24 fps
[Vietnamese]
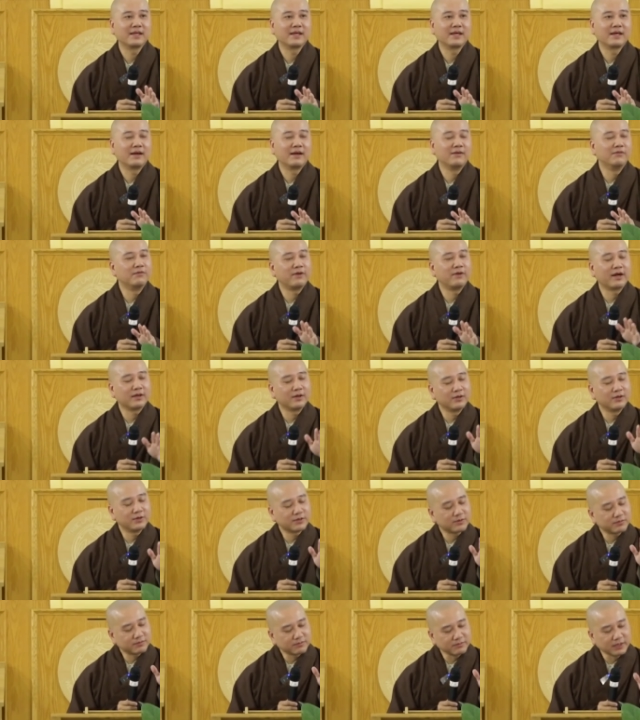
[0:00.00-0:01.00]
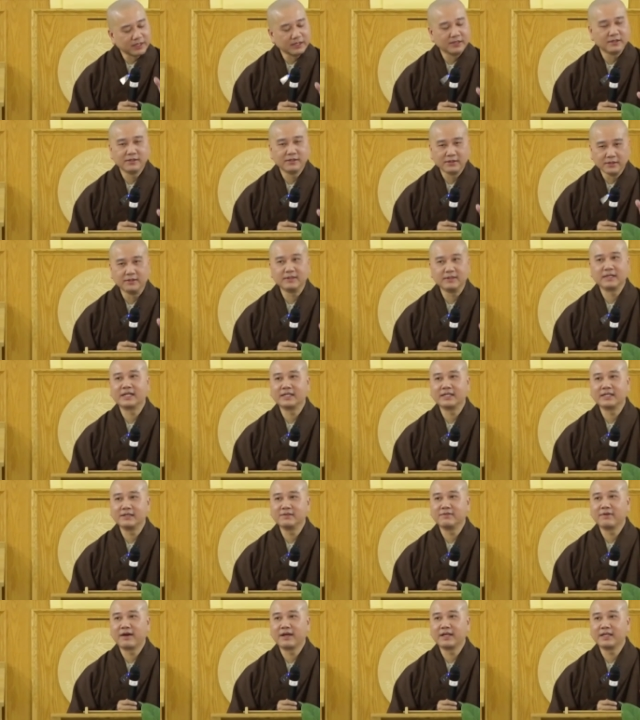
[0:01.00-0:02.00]
Không phải bình thường là
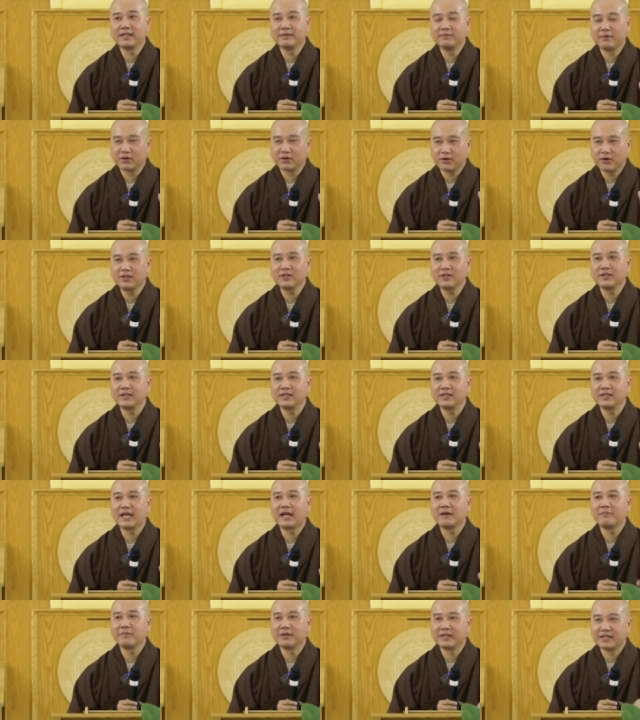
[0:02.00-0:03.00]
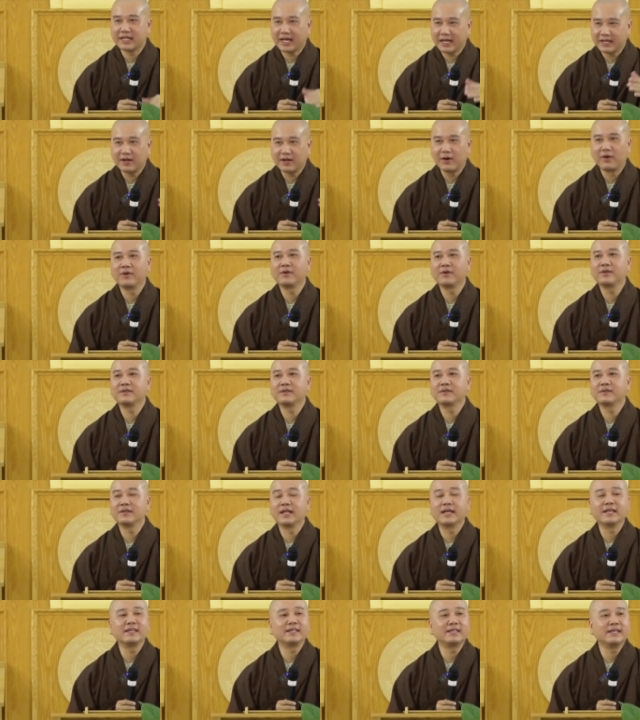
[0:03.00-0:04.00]
như vậy, nhưng mà có những ngày mình thay đổi.
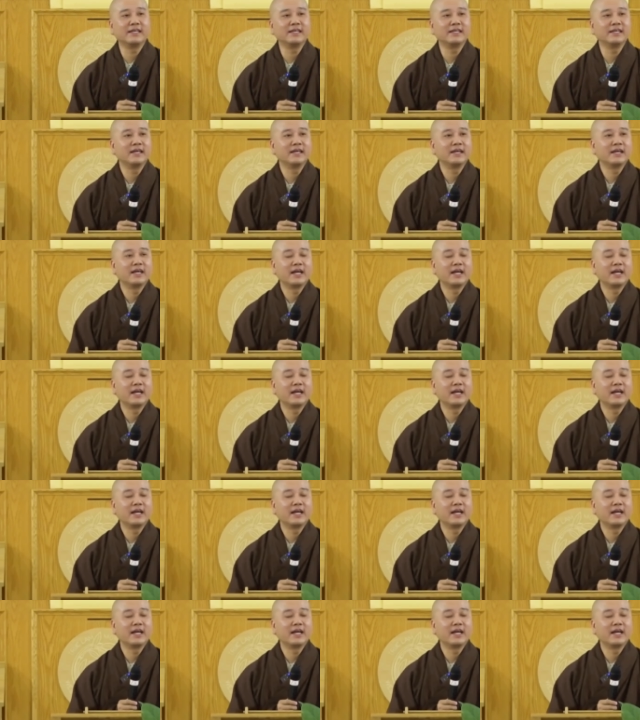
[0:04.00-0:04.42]
Để chi?